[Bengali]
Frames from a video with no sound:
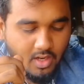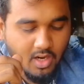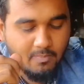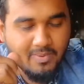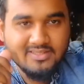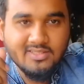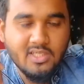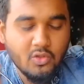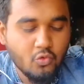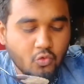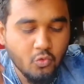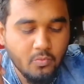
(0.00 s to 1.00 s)
আর পাস্তাটা
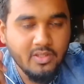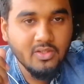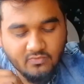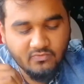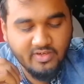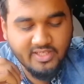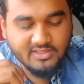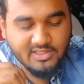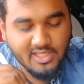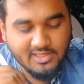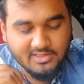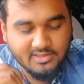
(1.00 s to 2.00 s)
খুবই ফ্রেশ
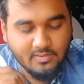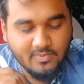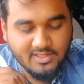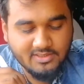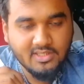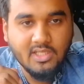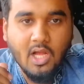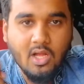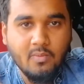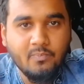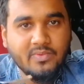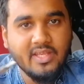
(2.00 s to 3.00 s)
লাগতেছে আমার কাছে খা
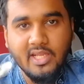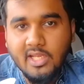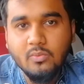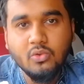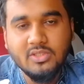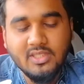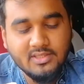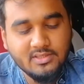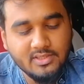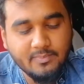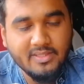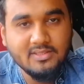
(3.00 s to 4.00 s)
খেলে বোঝা
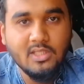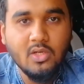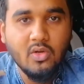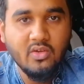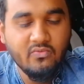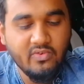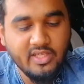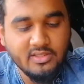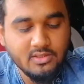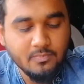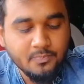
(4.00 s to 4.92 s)
যাচ্ছে পাস্তাটা অনেক ফ্রেশ